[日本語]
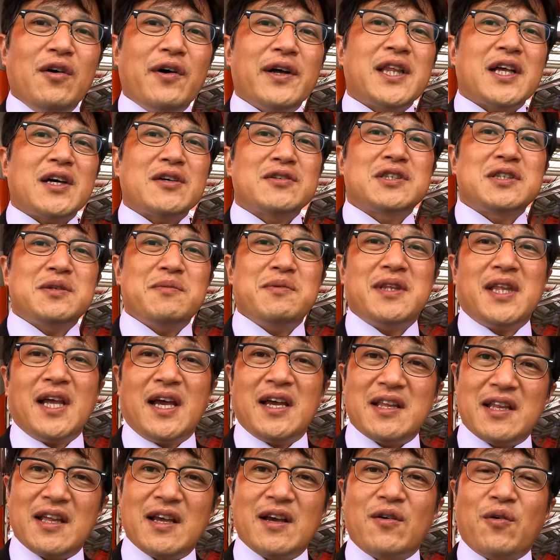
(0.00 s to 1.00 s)
私み
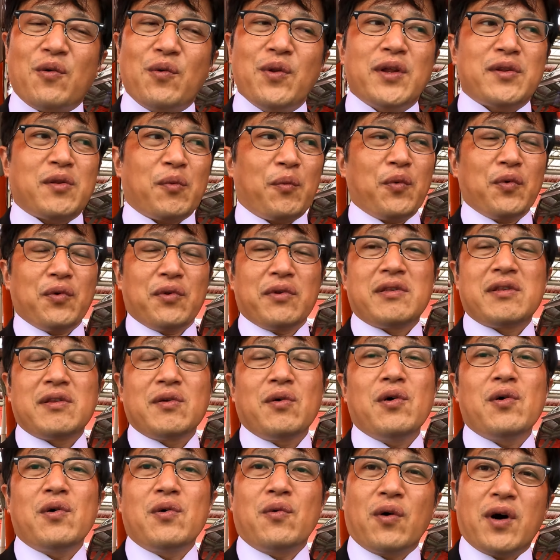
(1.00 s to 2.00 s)
たいに、この後もの
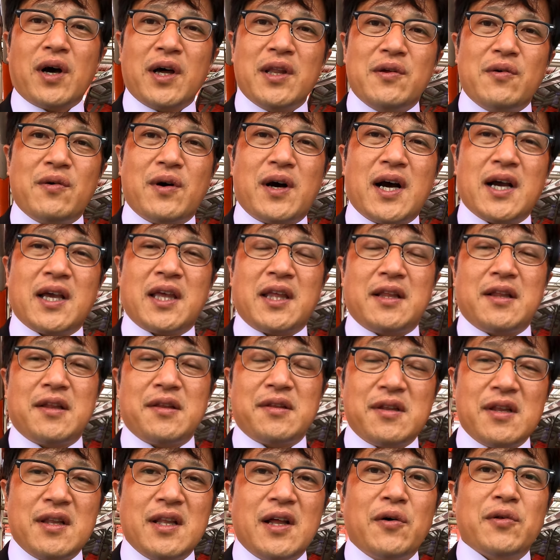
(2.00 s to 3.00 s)
すごいお金をかけて
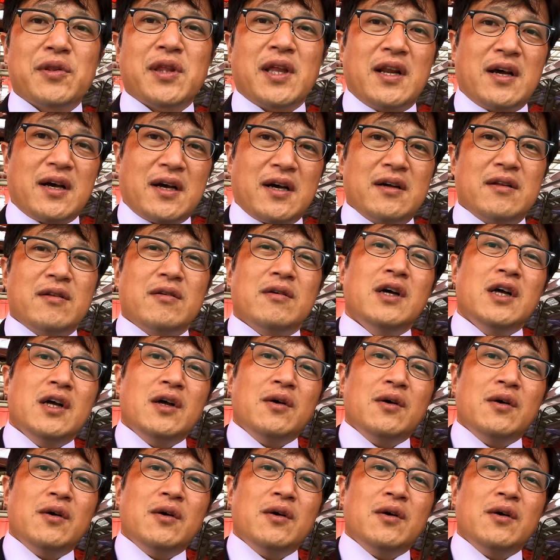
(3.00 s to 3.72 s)
ですね、直さなあかん。